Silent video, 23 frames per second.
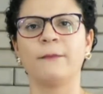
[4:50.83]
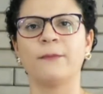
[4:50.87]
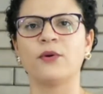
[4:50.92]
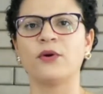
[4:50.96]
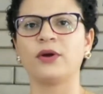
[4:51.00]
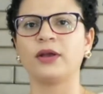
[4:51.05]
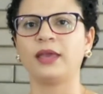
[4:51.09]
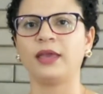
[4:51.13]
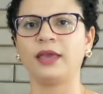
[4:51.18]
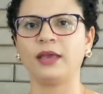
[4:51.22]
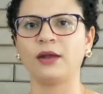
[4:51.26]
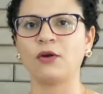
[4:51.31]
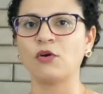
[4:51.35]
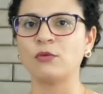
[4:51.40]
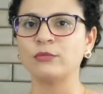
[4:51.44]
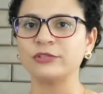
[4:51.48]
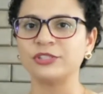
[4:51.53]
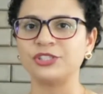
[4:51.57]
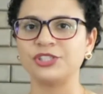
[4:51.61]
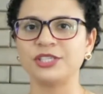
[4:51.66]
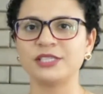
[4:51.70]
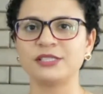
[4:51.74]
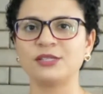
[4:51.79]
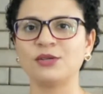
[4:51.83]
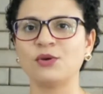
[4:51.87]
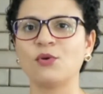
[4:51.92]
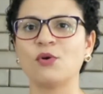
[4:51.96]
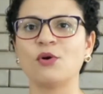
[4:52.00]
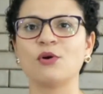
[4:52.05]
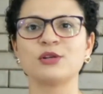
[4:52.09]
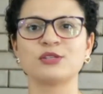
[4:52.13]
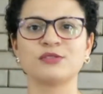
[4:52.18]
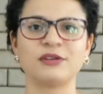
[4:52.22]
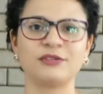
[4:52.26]
Porque, como
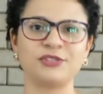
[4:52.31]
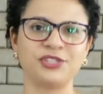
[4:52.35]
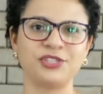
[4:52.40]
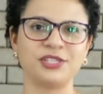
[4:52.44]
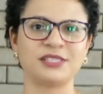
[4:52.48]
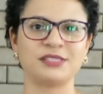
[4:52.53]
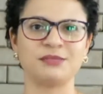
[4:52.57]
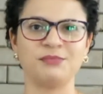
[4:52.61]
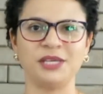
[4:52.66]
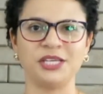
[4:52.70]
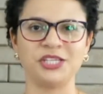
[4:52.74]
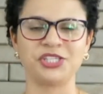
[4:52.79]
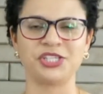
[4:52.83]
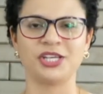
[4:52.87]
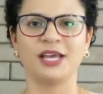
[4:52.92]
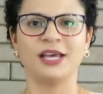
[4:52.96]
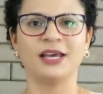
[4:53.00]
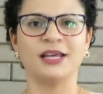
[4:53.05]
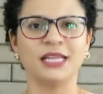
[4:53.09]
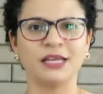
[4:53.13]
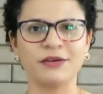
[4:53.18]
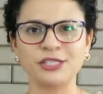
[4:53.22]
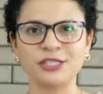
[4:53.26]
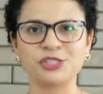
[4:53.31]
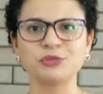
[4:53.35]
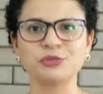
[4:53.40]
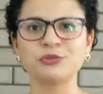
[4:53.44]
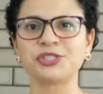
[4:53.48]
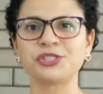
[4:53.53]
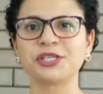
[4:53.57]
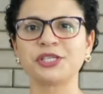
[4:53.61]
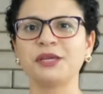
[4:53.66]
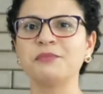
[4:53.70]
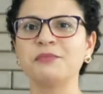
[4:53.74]
disse Oswald Smith, não é
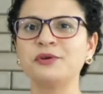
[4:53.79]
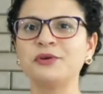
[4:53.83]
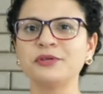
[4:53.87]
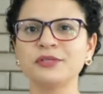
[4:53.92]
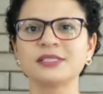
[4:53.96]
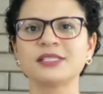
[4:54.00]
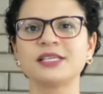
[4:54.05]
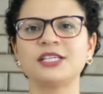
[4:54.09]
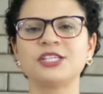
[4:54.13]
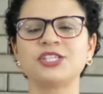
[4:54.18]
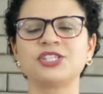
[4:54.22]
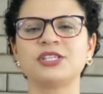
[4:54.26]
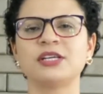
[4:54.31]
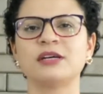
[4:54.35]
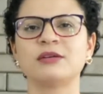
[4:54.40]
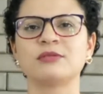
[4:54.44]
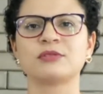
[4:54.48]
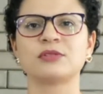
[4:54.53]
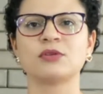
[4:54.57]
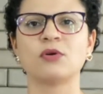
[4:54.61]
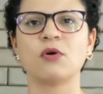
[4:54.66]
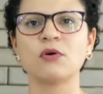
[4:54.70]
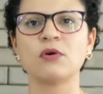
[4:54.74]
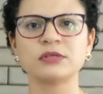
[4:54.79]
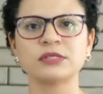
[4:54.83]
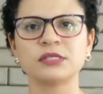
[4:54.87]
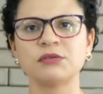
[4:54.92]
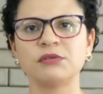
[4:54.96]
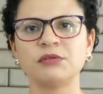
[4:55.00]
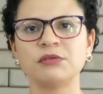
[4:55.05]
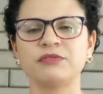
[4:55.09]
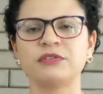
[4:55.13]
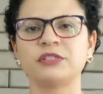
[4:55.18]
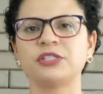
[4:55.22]
justo que muitos cristãos
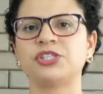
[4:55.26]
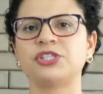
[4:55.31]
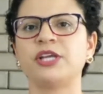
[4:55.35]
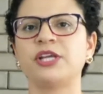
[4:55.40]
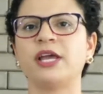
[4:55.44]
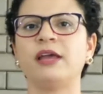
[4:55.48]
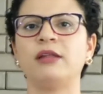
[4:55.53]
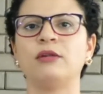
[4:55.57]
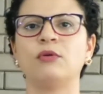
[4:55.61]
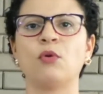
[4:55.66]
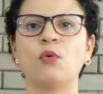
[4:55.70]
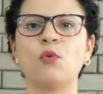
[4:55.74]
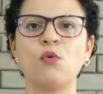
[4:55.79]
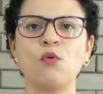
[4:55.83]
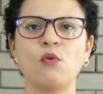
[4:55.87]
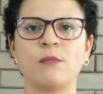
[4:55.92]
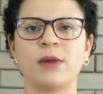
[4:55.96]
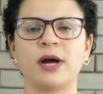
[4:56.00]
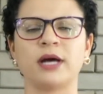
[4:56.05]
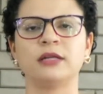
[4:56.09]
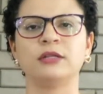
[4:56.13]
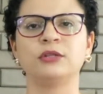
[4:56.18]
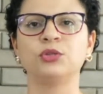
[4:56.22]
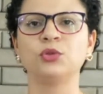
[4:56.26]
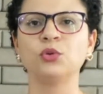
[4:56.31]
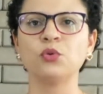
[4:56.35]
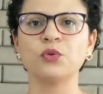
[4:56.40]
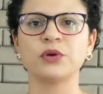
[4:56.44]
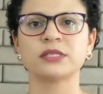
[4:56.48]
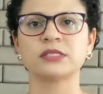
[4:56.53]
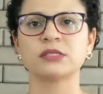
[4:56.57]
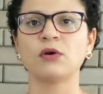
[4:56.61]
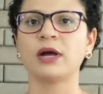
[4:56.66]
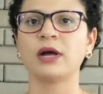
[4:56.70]
ouçam o evangelho uma,
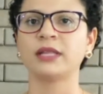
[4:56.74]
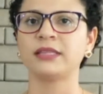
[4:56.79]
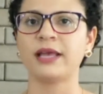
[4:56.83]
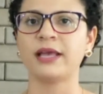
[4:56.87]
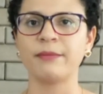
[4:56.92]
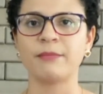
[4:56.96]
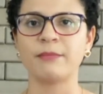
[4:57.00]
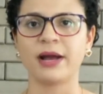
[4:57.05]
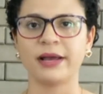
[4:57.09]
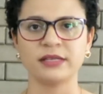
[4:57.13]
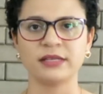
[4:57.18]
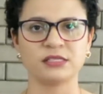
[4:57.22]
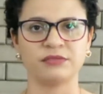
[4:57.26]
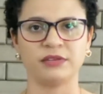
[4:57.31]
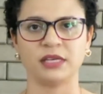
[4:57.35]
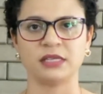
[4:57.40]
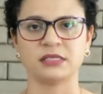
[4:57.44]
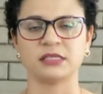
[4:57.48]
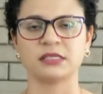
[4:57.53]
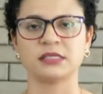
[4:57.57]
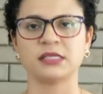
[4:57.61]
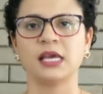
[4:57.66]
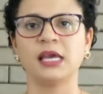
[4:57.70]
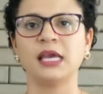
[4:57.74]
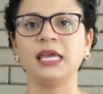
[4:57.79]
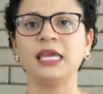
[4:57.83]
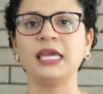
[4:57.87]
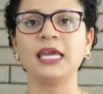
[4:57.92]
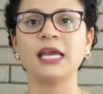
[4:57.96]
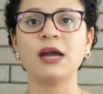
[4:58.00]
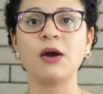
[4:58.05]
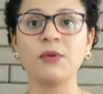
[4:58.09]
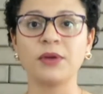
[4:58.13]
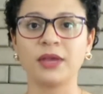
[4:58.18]
duas ou até mais vezes
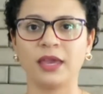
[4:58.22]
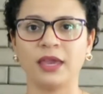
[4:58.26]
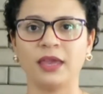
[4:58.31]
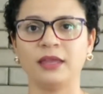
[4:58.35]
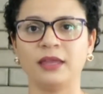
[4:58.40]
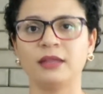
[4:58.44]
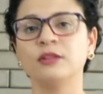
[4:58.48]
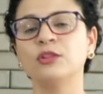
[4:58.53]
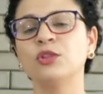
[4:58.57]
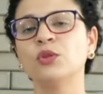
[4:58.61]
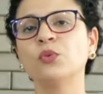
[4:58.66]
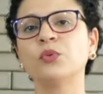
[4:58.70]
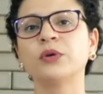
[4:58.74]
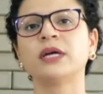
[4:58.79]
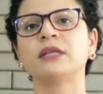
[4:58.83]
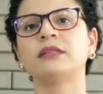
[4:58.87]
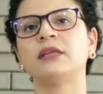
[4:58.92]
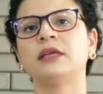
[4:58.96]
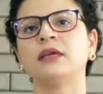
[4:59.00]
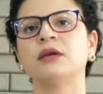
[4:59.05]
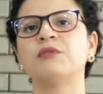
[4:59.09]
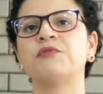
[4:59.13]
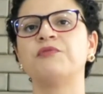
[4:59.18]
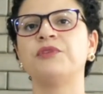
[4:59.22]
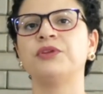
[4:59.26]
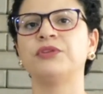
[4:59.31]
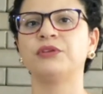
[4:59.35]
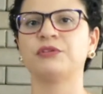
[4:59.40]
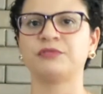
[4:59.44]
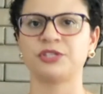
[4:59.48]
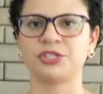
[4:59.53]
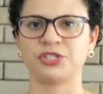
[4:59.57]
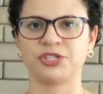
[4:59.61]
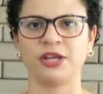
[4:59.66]
e alguém nunca tenha
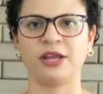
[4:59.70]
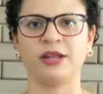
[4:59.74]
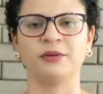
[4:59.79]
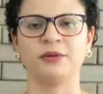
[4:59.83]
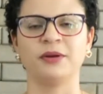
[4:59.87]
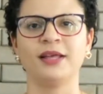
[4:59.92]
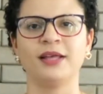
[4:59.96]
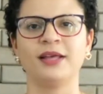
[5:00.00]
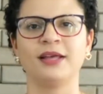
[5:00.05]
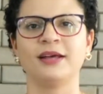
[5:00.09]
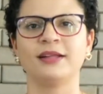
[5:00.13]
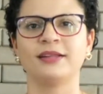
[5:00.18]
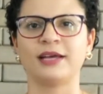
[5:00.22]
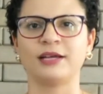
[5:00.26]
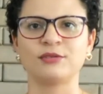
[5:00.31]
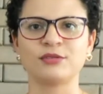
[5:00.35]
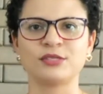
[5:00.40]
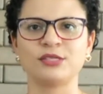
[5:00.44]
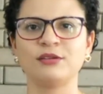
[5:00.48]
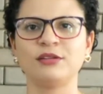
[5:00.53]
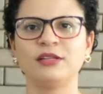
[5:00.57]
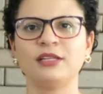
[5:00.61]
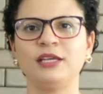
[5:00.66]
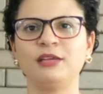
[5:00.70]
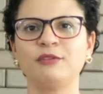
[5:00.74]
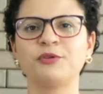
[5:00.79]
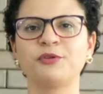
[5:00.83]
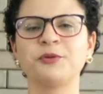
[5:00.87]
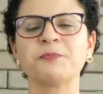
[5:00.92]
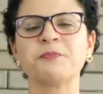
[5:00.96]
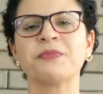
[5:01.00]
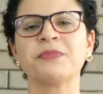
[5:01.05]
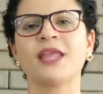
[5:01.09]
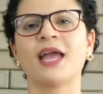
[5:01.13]
ouvido o evangelho lá no seu
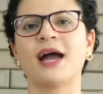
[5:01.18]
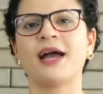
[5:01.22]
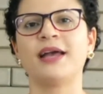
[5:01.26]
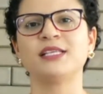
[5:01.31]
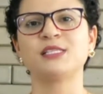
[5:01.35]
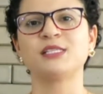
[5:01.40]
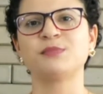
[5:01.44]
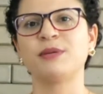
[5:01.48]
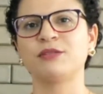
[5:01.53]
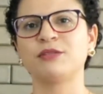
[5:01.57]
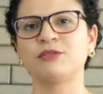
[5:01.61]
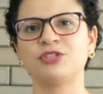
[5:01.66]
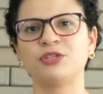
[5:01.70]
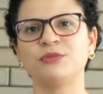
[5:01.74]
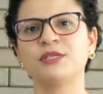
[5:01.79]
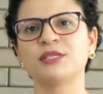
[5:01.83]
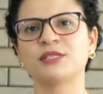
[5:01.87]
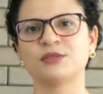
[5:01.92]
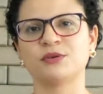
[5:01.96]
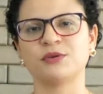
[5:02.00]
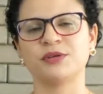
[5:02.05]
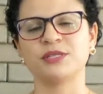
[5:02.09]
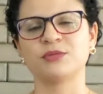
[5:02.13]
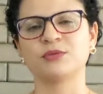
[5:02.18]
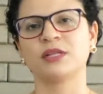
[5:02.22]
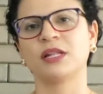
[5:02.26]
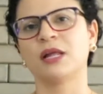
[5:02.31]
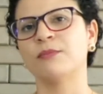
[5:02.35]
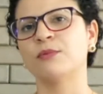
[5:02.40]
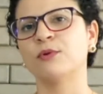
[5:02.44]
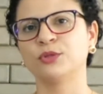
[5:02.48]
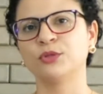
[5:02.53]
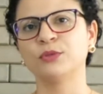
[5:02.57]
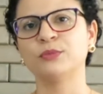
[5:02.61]
livro a respeito de missões, O
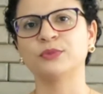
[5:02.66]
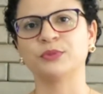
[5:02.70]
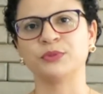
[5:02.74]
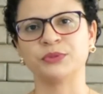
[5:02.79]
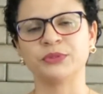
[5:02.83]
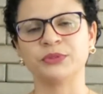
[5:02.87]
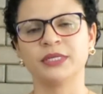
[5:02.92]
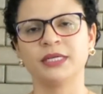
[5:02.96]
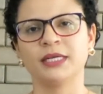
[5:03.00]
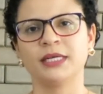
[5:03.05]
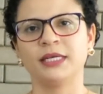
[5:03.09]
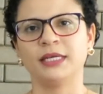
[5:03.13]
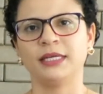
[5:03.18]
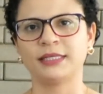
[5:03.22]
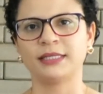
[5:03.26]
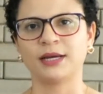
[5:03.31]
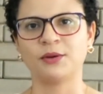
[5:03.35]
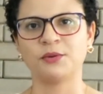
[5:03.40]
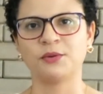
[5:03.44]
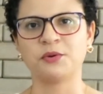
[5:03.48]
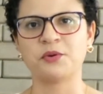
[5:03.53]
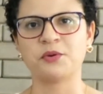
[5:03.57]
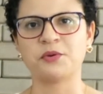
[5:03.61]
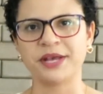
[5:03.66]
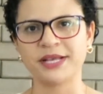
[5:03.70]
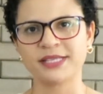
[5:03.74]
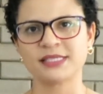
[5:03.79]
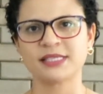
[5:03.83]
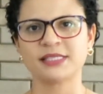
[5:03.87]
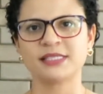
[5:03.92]
Clamor do Mundo. Então,